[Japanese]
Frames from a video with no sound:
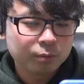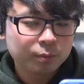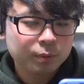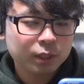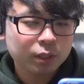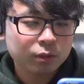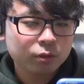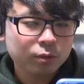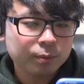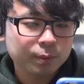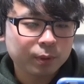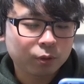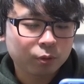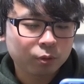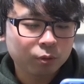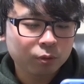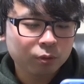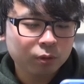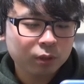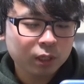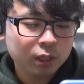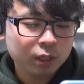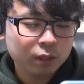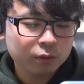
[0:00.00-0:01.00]
まあ、例えばこ
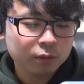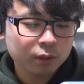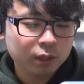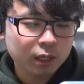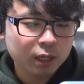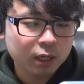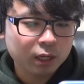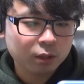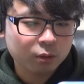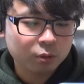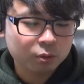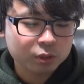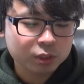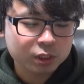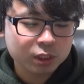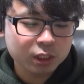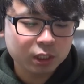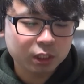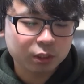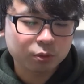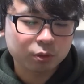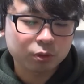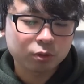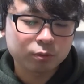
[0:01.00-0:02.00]
のカードが欲
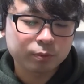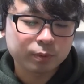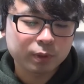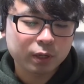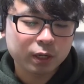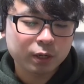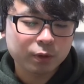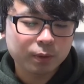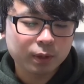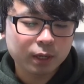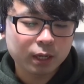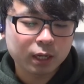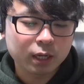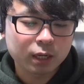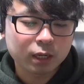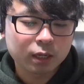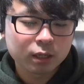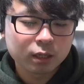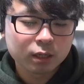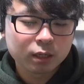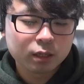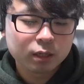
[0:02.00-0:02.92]
しいという場合は、